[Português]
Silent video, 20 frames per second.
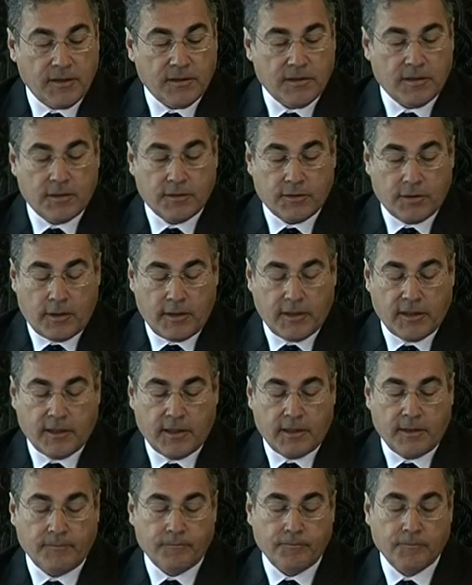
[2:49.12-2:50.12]
Jorge
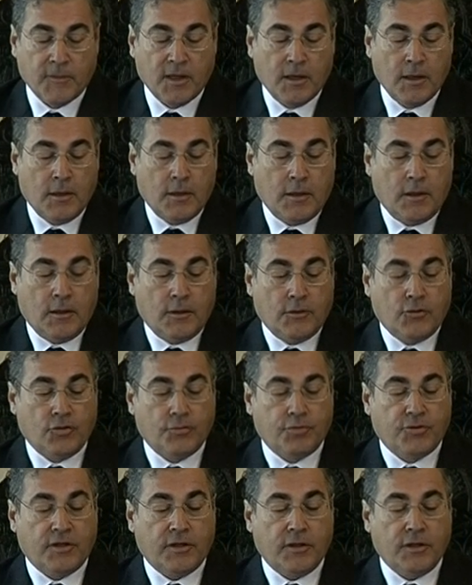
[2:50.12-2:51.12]
Sarabando é o
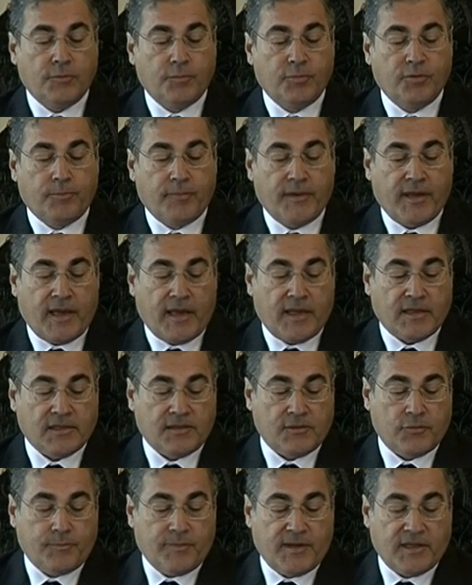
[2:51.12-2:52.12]
candidato da
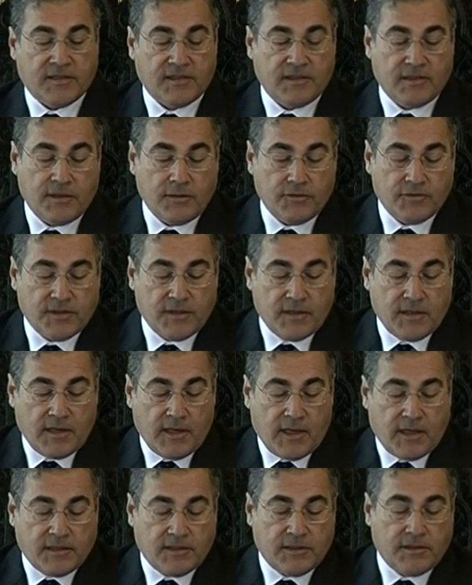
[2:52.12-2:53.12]
CDU à Câmara de
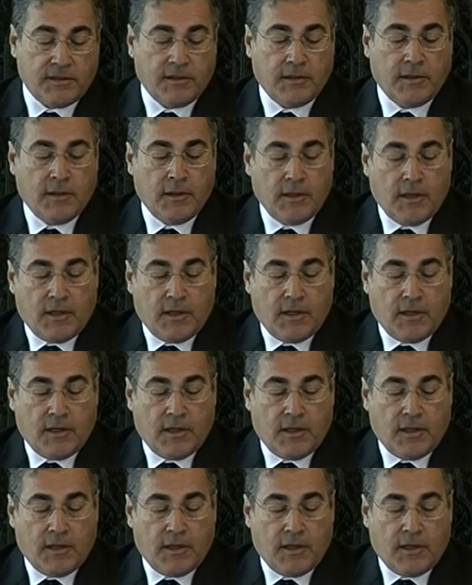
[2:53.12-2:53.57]
Gaia.